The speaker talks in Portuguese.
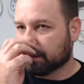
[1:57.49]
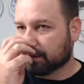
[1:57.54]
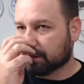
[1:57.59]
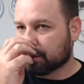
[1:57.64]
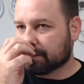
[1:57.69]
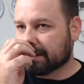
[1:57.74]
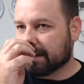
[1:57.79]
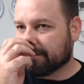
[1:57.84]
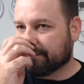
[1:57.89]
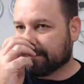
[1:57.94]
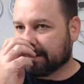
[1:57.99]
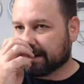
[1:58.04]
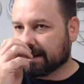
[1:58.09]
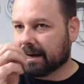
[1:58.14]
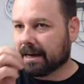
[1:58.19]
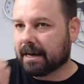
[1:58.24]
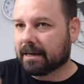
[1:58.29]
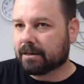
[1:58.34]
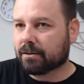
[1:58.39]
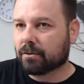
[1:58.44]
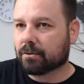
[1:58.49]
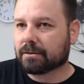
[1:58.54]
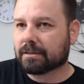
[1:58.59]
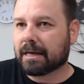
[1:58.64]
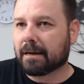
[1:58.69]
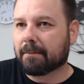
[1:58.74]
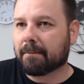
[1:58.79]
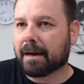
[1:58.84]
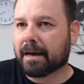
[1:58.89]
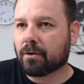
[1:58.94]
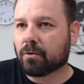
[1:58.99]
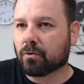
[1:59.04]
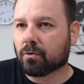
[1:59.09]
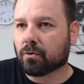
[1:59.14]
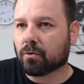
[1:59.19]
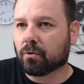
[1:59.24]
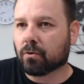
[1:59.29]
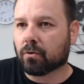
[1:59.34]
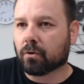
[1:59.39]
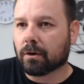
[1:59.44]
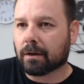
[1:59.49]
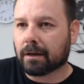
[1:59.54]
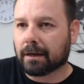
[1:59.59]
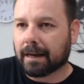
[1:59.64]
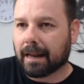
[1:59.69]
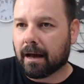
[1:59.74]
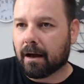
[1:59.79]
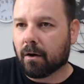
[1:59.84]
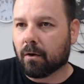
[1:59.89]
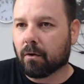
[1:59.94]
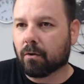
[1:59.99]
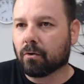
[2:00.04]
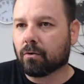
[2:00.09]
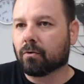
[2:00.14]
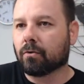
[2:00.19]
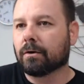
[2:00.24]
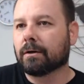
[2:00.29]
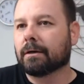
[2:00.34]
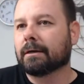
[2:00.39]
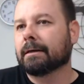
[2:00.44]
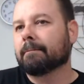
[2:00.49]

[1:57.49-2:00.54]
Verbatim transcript: José Venâncio, Samayu, Lauro,